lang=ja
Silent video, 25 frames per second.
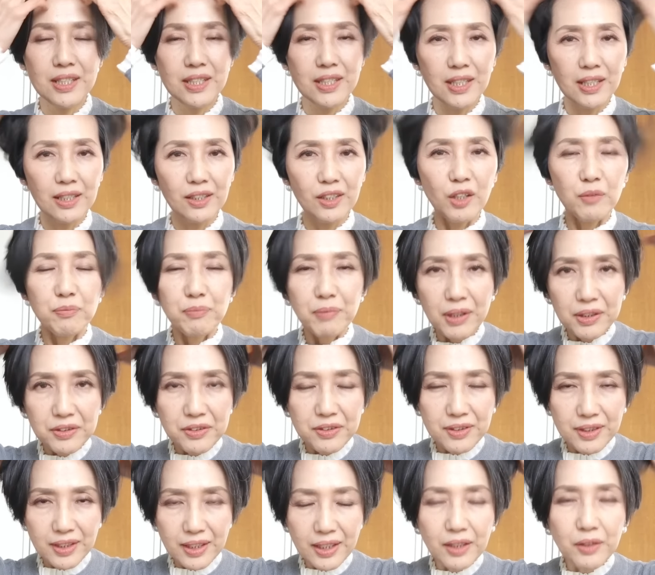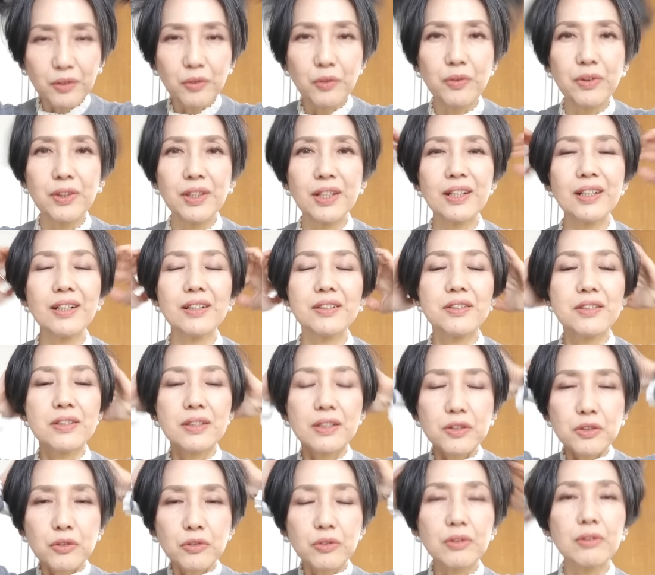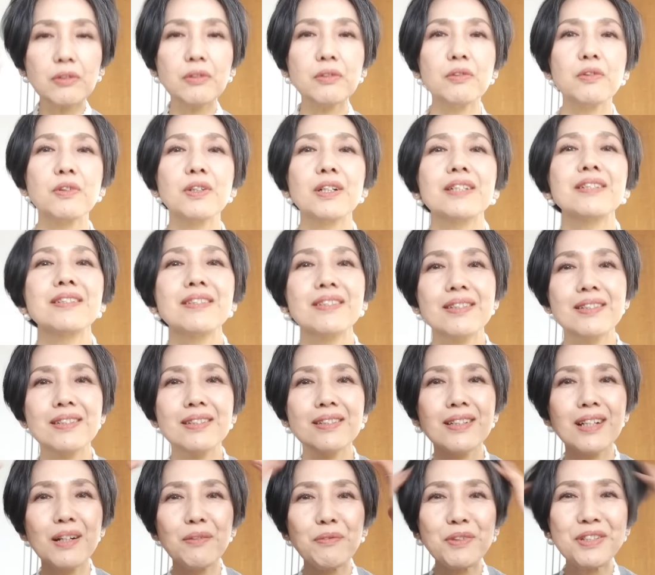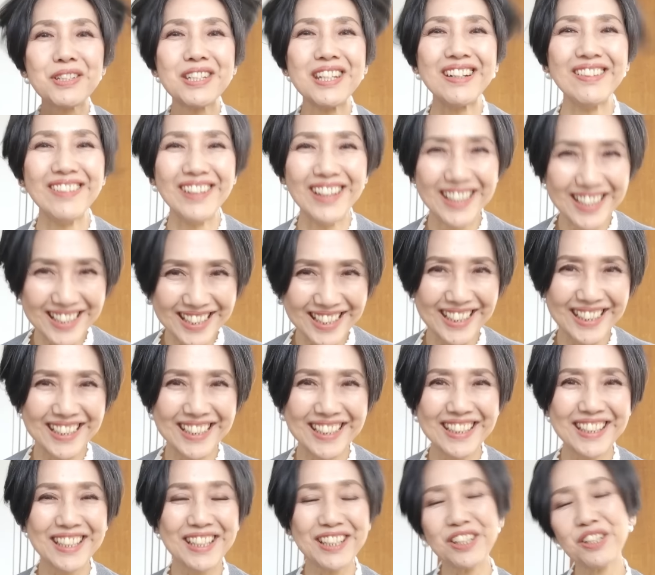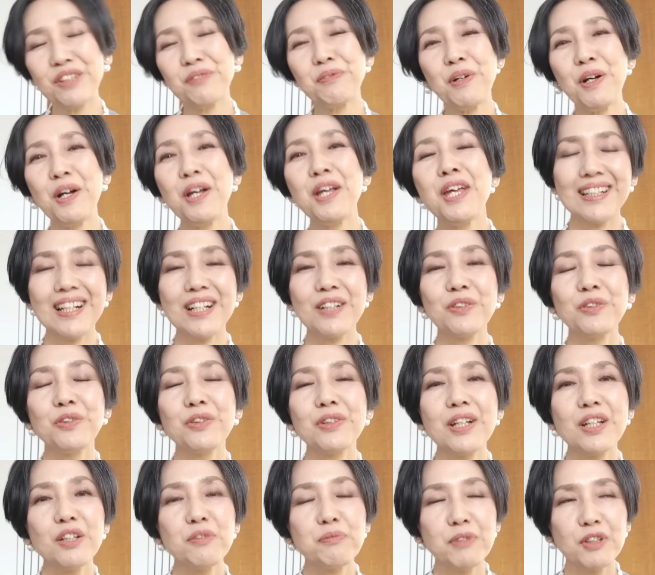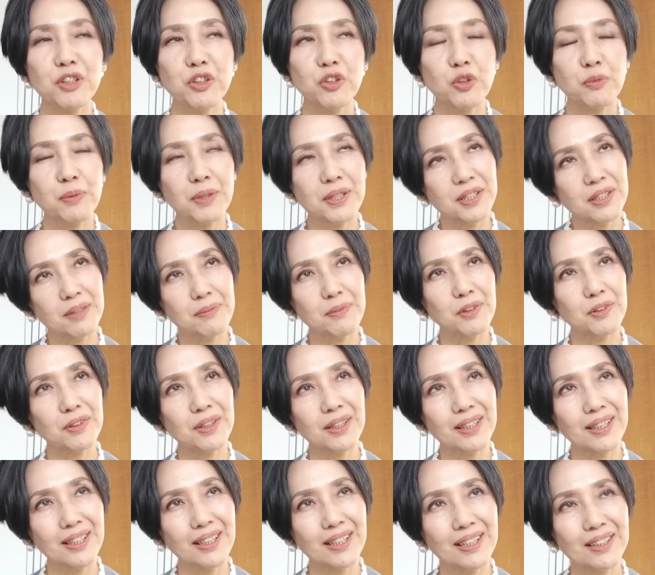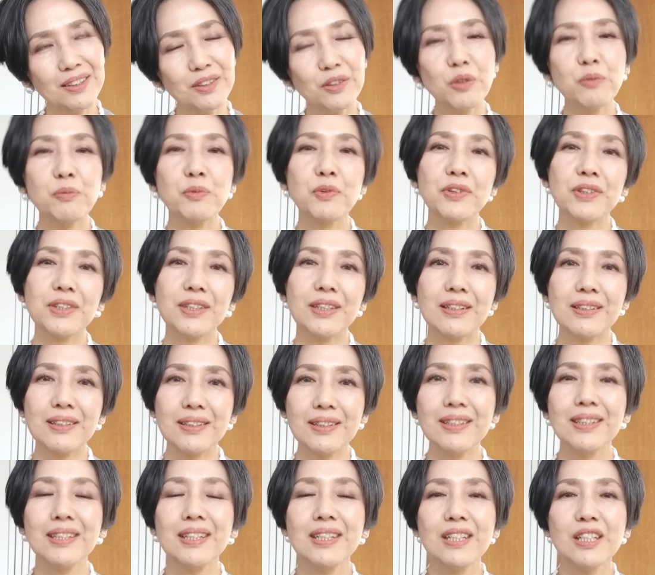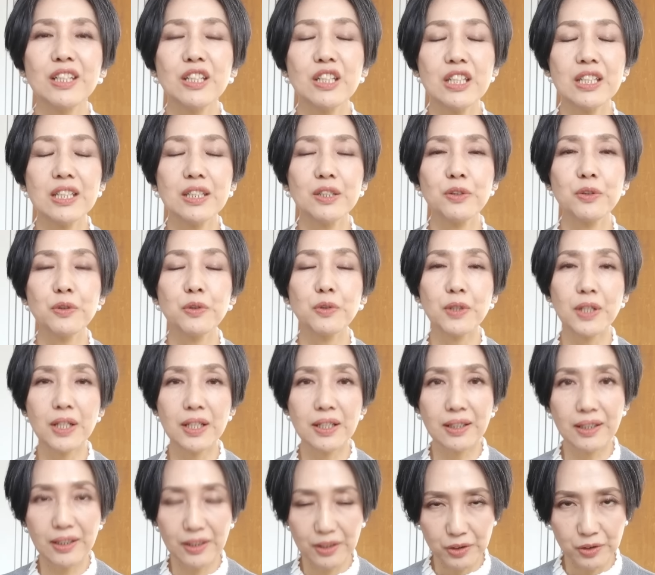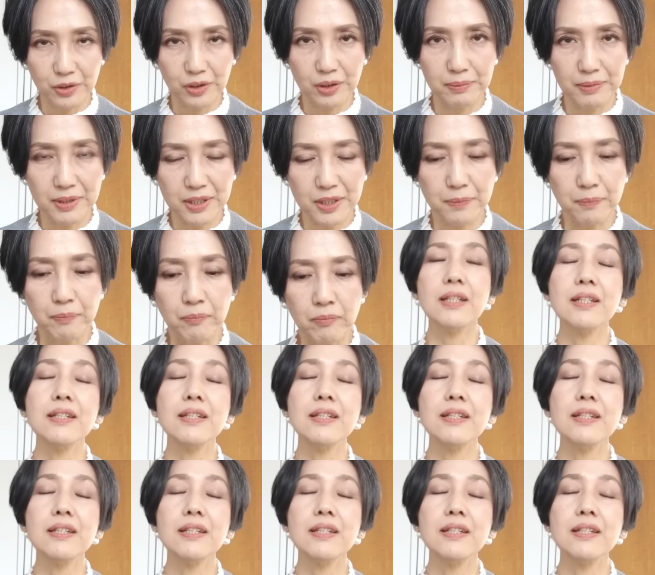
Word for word: センターパートでねこんな感じでちょっとおかしいかもしれませんけれども顎のラインまで伸ばしてみようかなと思ったり、えー、いろいろ考えております。